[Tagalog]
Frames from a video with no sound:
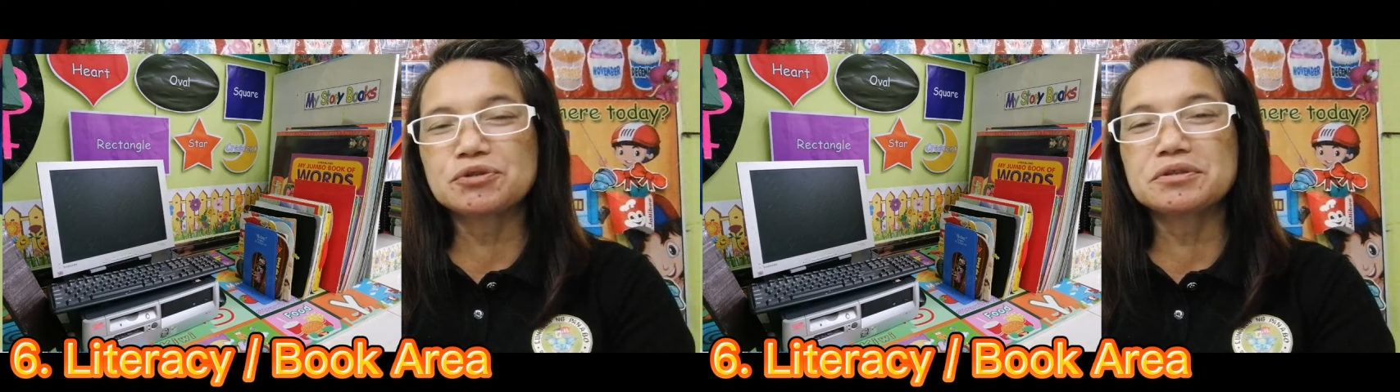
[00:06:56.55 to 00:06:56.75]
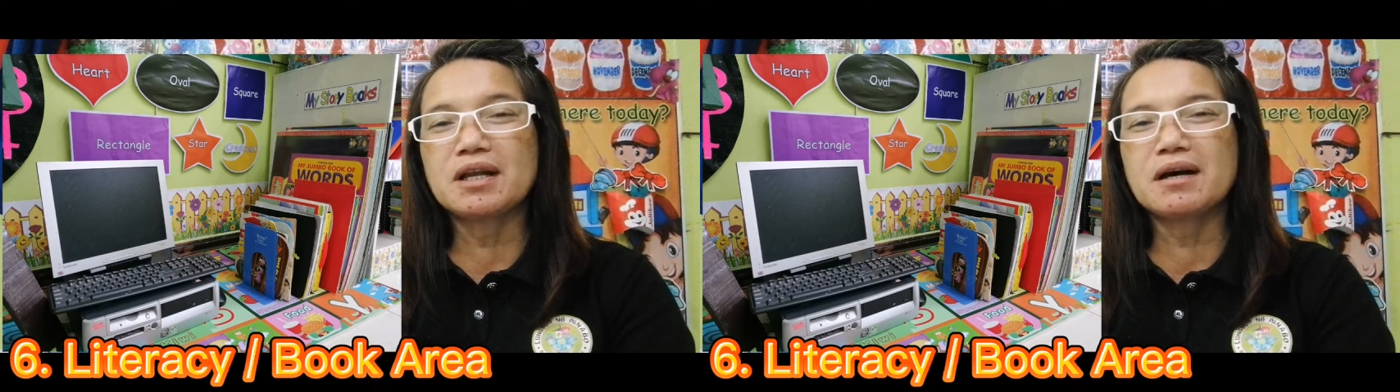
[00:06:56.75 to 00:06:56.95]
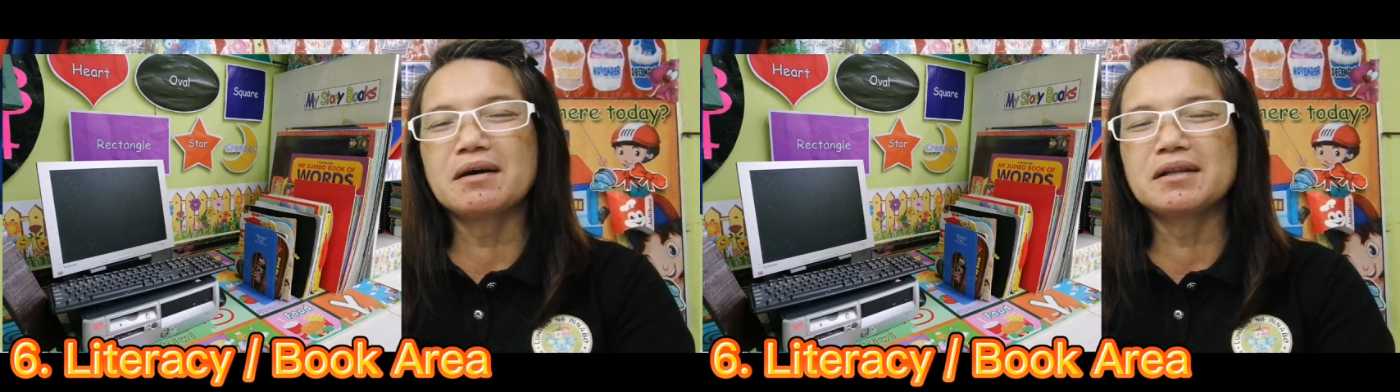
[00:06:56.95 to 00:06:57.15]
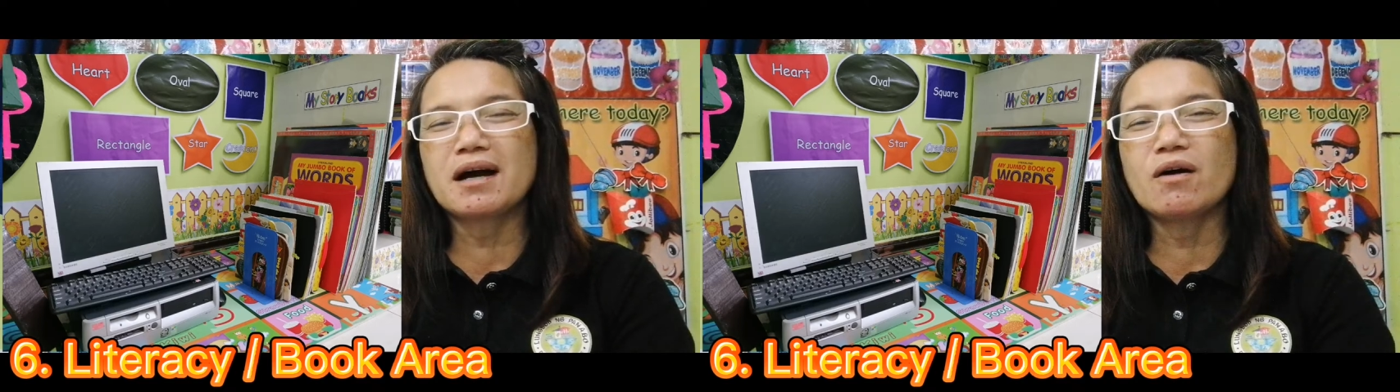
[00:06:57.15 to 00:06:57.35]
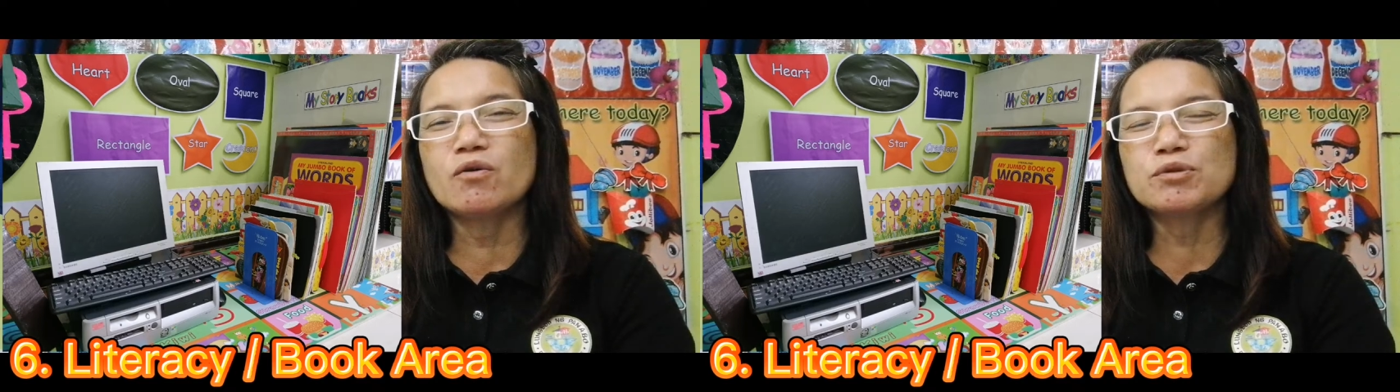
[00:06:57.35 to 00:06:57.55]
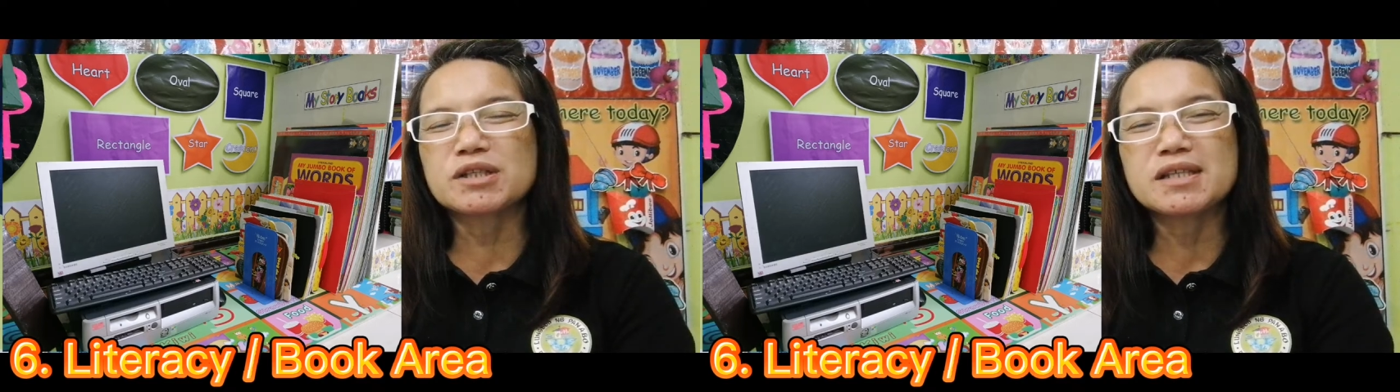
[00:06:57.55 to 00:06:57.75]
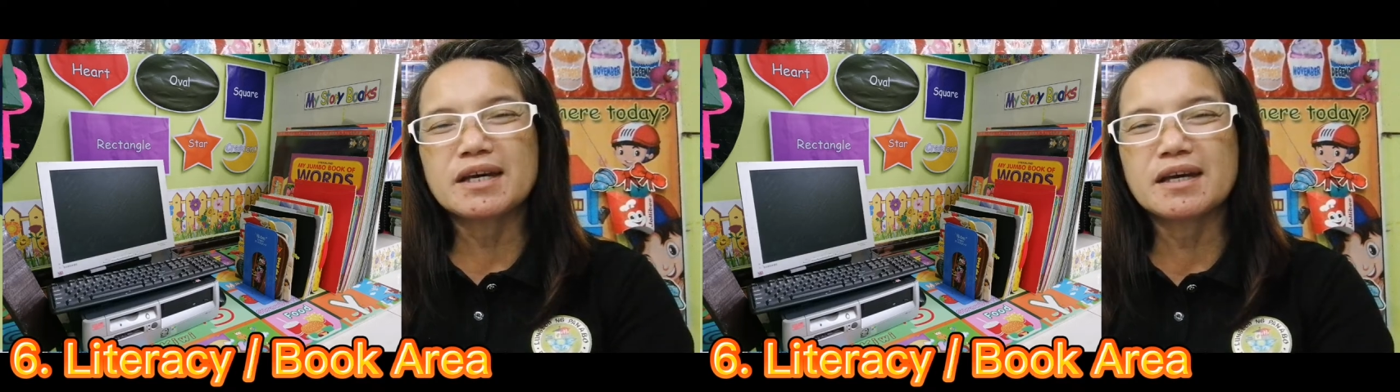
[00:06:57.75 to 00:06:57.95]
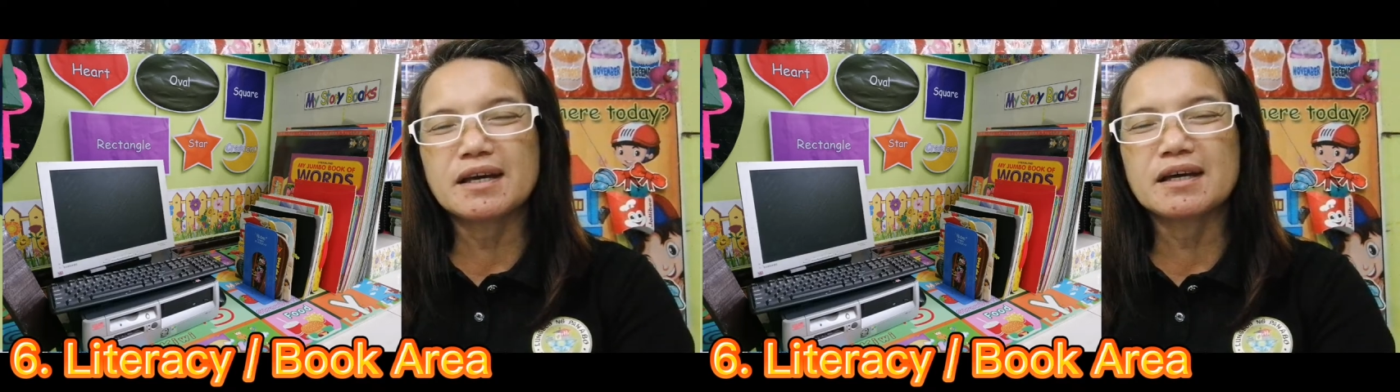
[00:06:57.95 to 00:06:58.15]
Gusto nila nakaupo
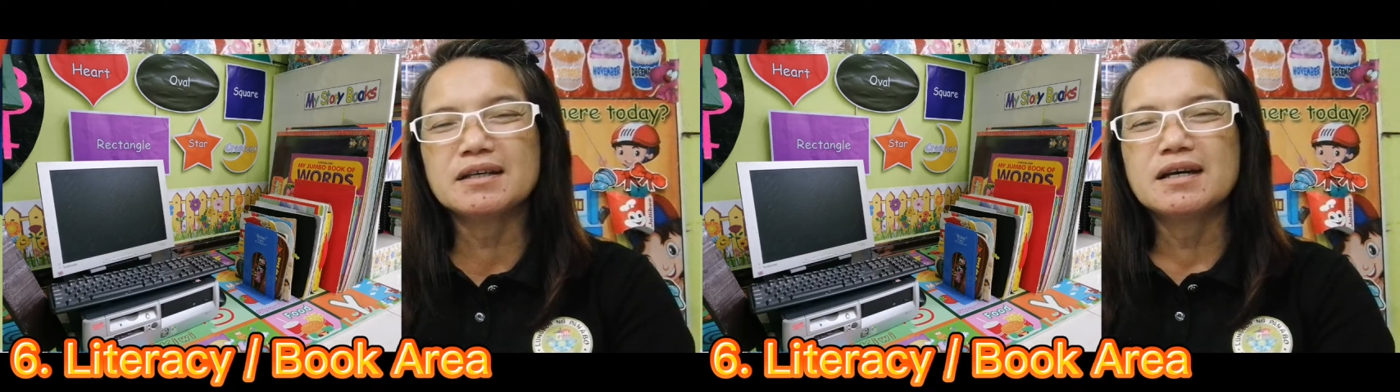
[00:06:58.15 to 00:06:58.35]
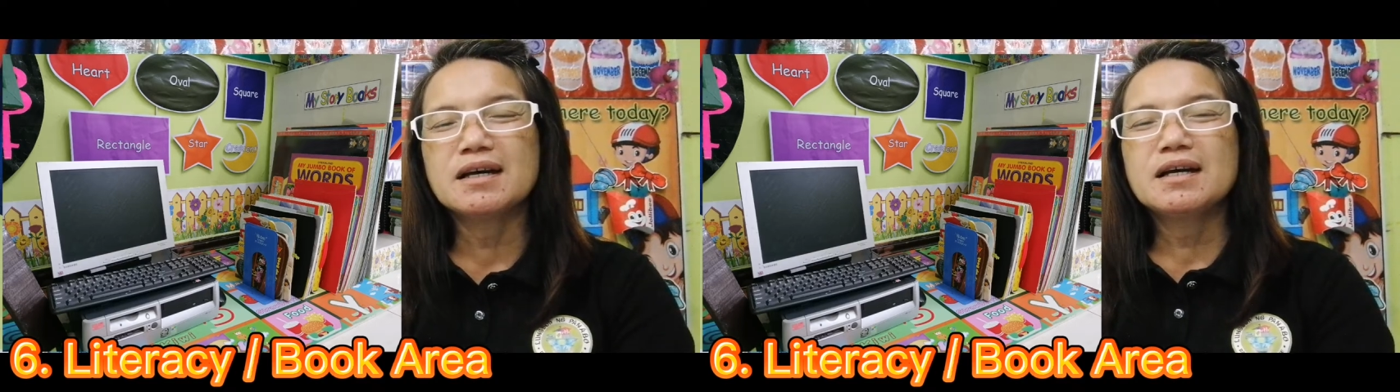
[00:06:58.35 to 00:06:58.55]
sa sahig,